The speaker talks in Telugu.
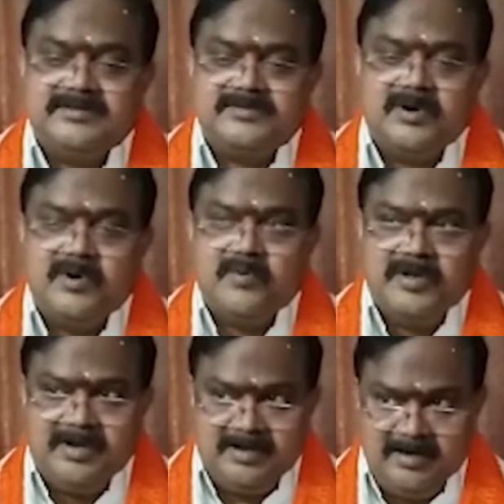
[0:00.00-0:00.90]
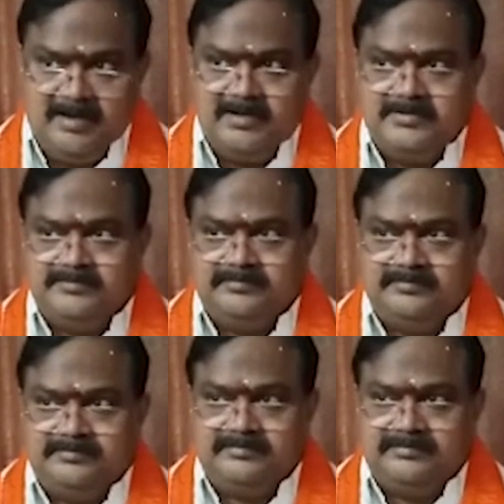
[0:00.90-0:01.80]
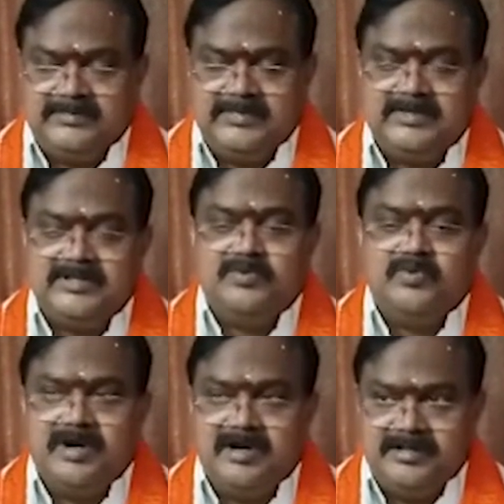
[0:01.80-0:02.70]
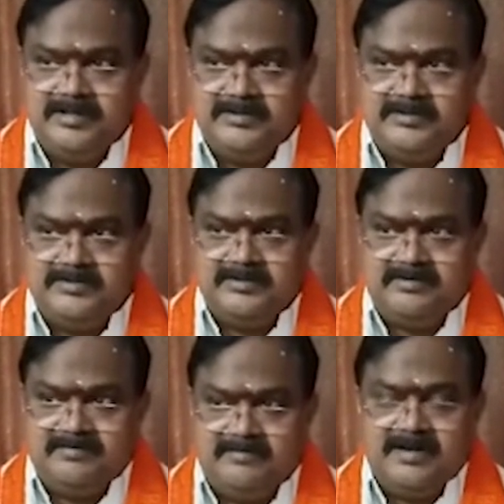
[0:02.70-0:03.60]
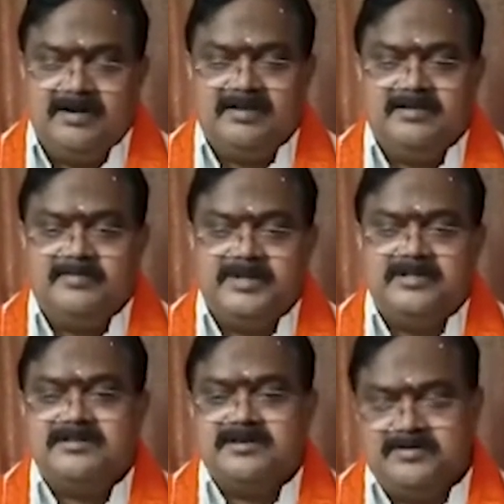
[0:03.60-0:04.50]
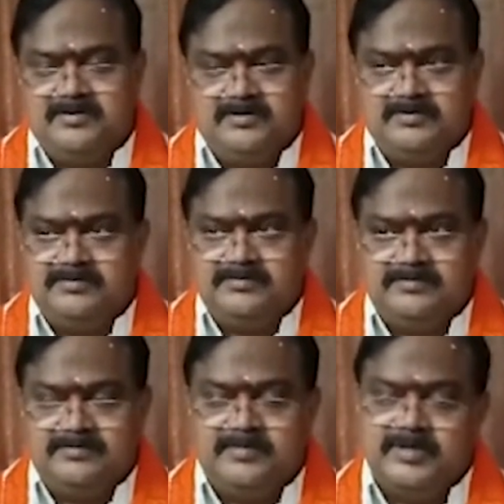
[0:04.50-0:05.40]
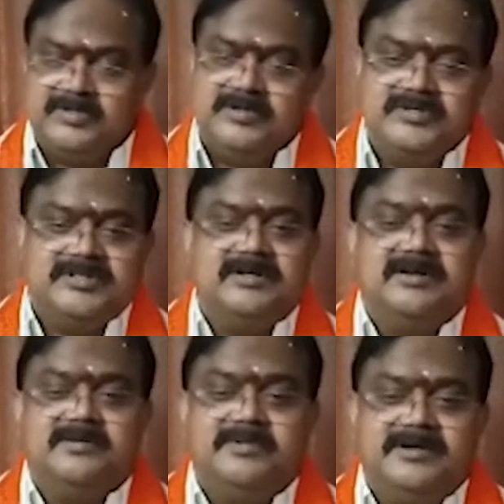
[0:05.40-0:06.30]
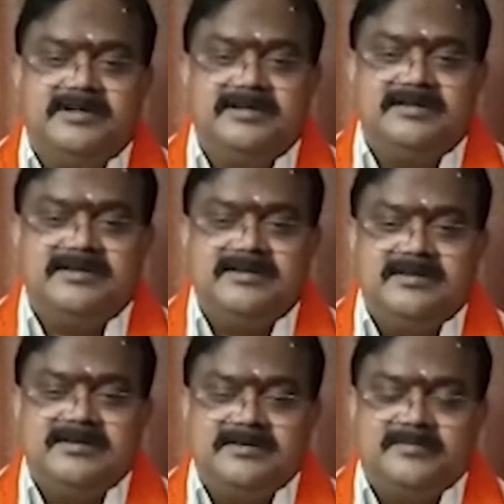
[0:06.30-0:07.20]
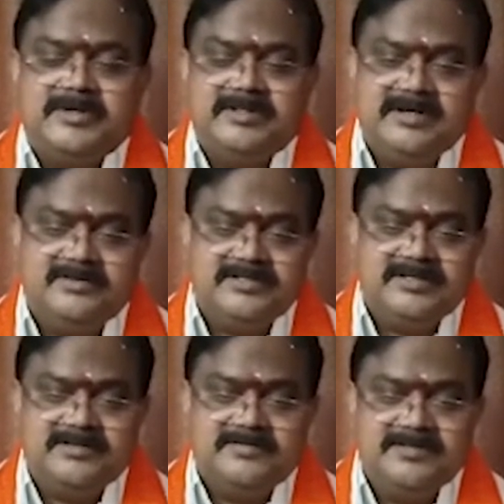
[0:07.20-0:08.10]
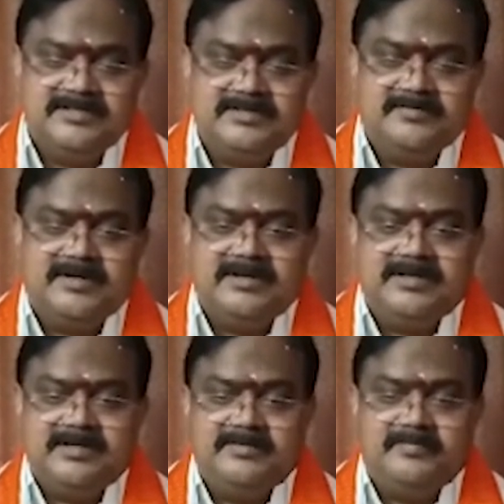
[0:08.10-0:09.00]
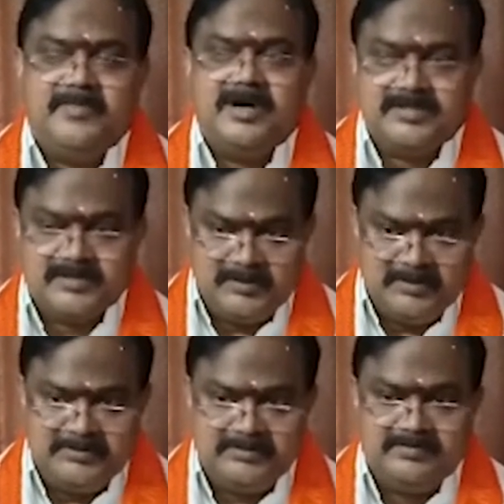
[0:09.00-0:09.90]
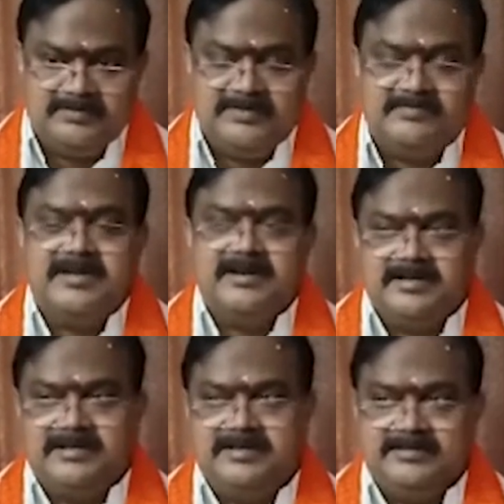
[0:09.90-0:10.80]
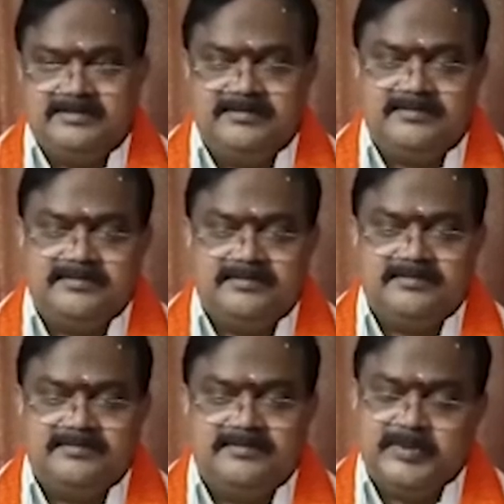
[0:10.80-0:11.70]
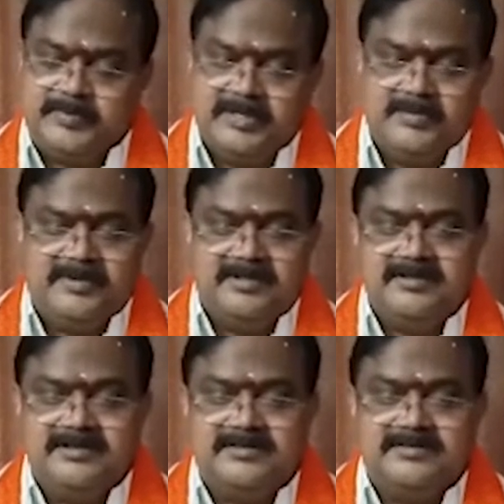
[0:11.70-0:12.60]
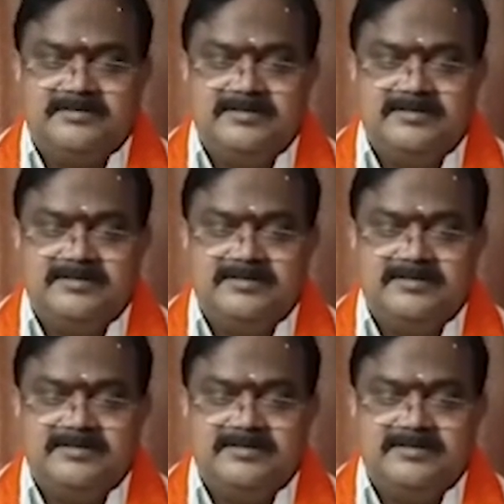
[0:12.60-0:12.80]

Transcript: స్వామివారి కళ్యాణం లేదా ఉగాది వాటికి పెద్ద సంఖ్యలో భక్తులు వస్తారు కాబట్టి మన దేవస్థానం నుంచి వారికి మాస్కులు ఇవ్వడానికి మేము ప్రతిపాదన చేసాం